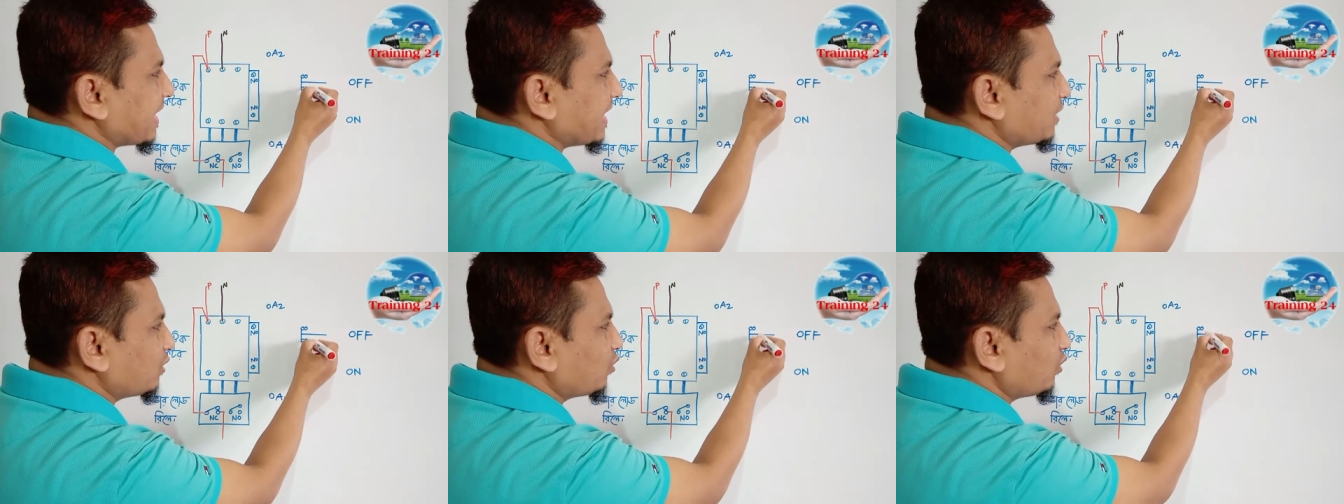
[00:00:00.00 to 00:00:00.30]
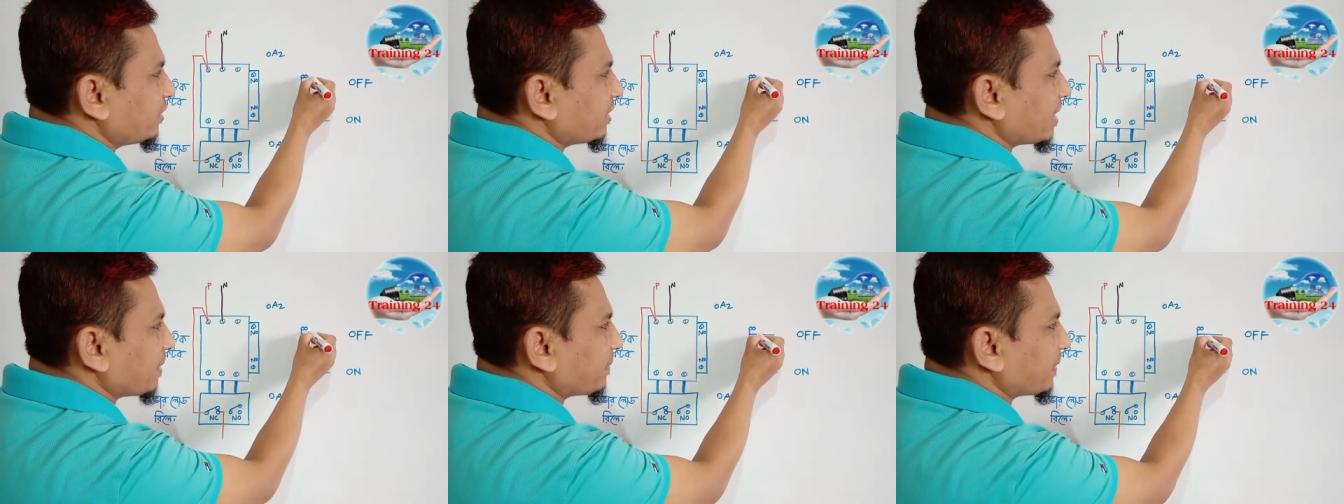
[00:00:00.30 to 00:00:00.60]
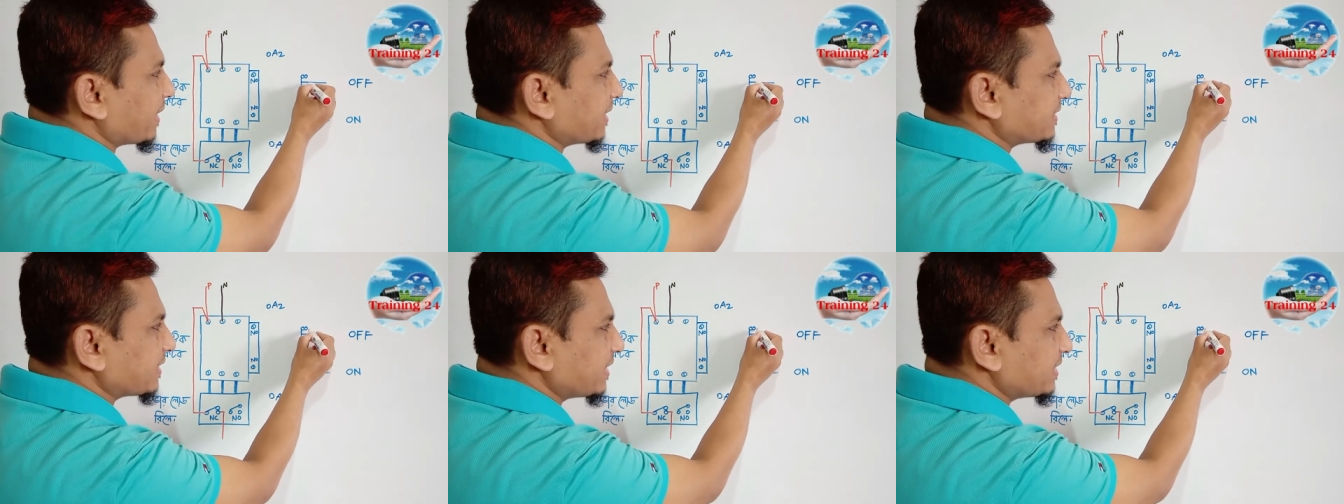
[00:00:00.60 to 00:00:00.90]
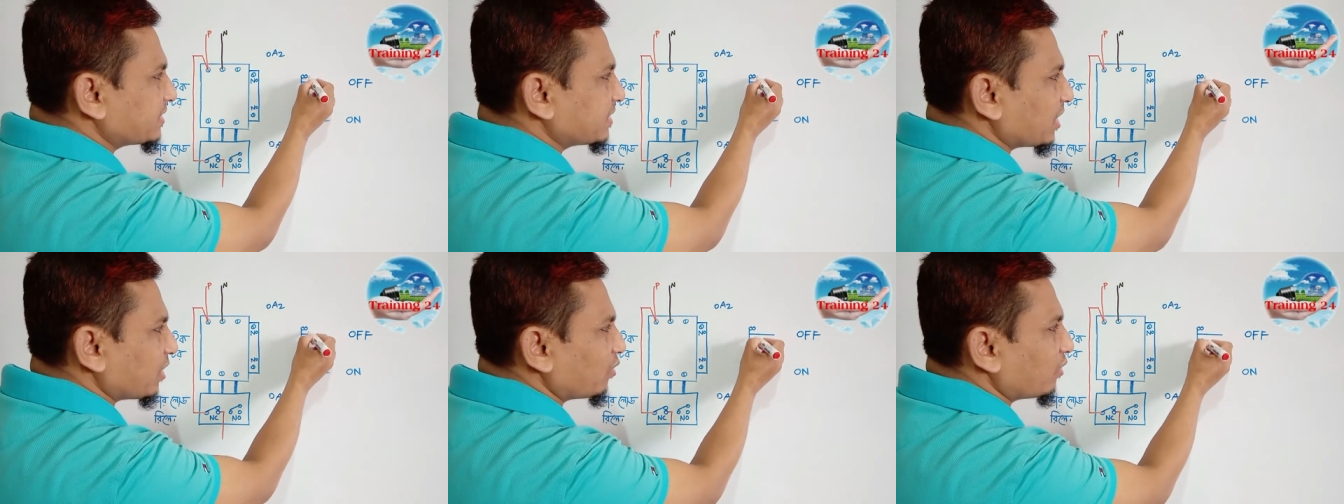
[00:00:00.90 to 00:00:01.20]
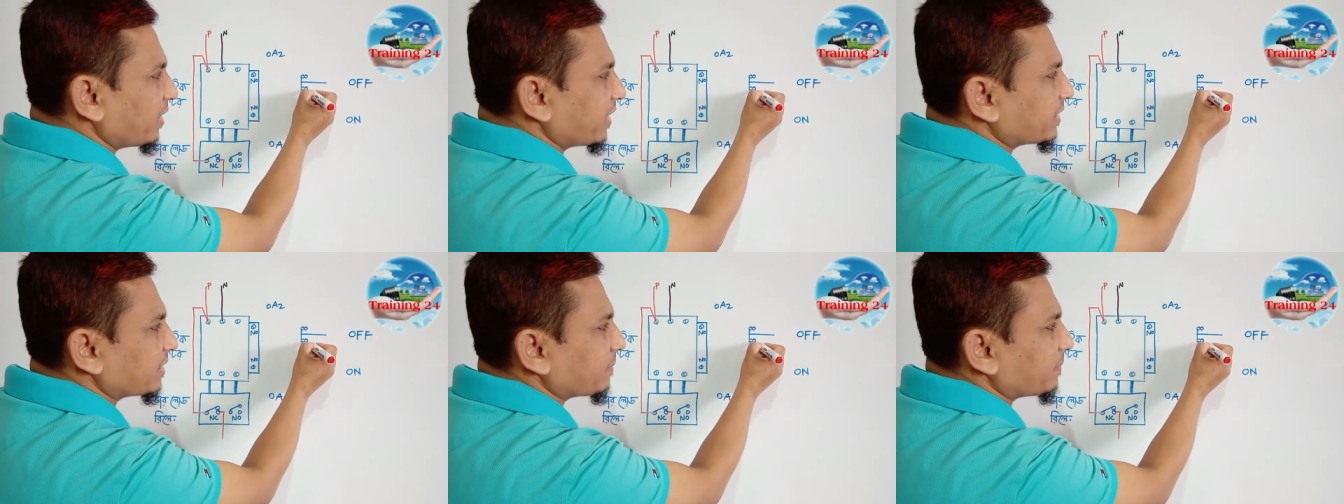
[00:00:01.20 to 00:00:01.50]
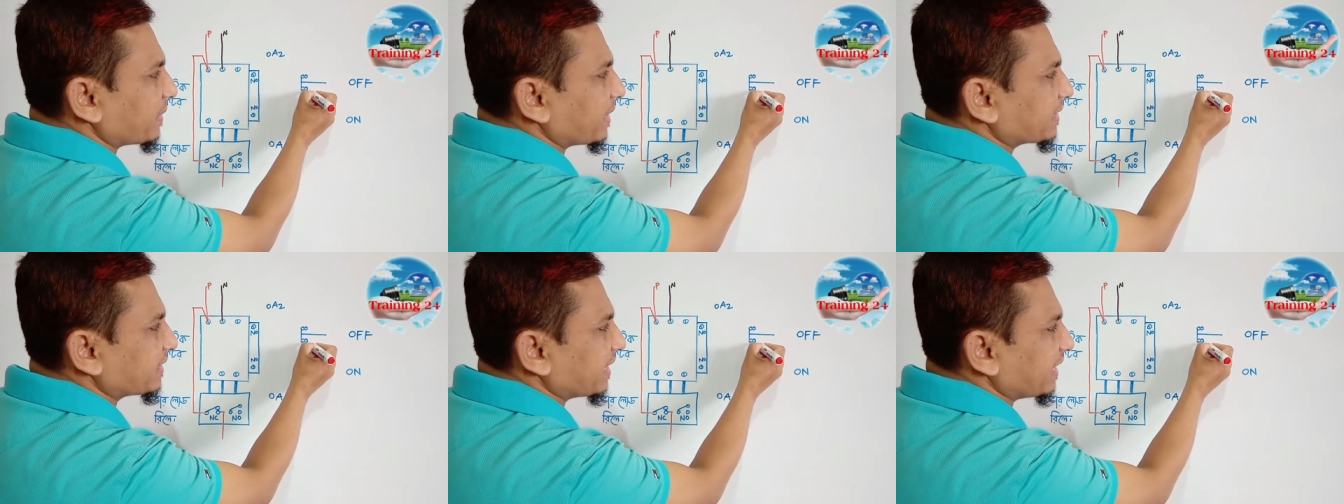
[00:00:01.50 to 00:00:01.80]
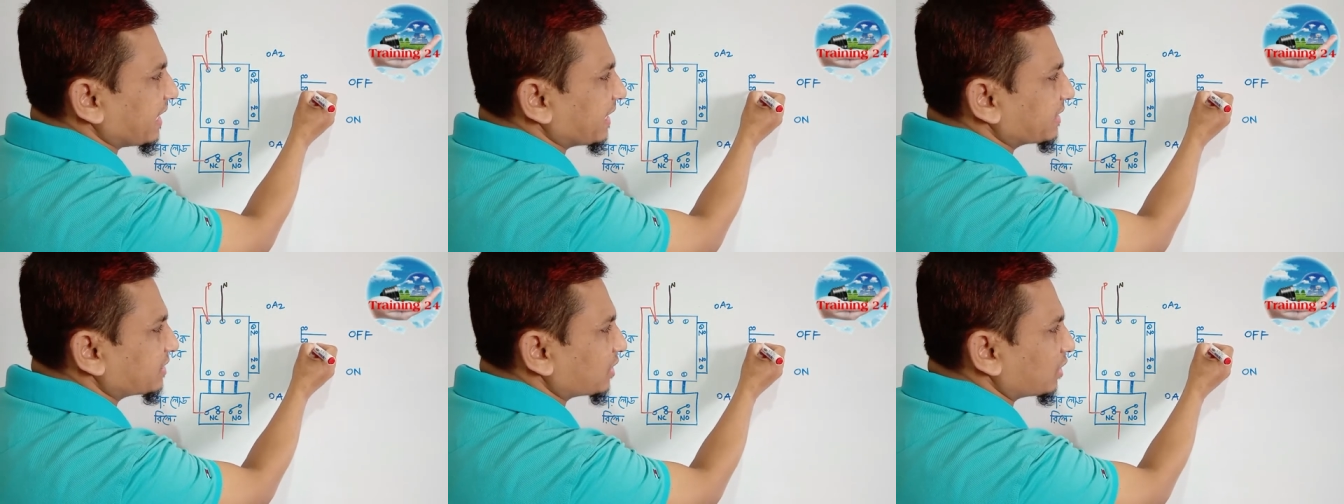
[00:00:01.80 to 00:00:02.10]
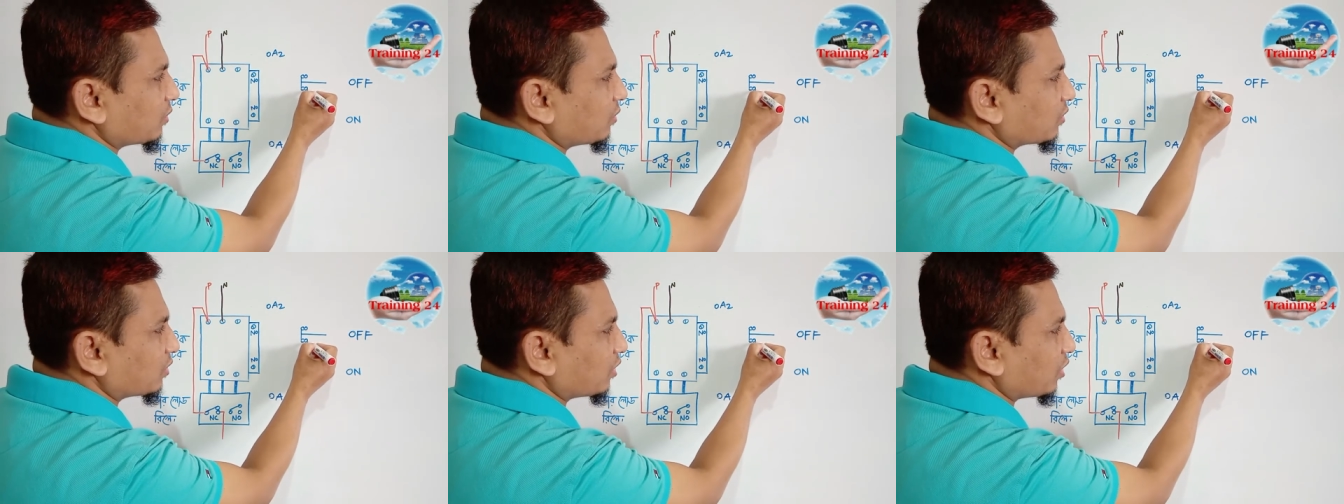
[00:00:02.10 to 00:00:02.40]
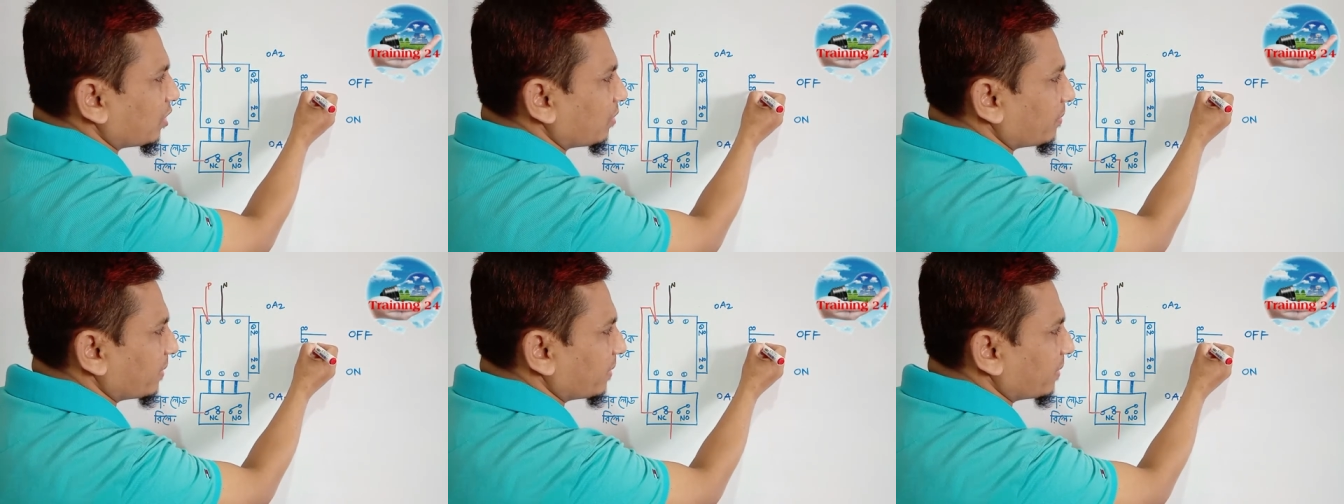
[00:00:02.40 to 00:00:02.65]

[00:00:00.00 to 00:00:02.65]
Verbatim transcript: এই দুইটা প্রান্তের যে কোনো একটি প্রান্তে কানেকশন করতে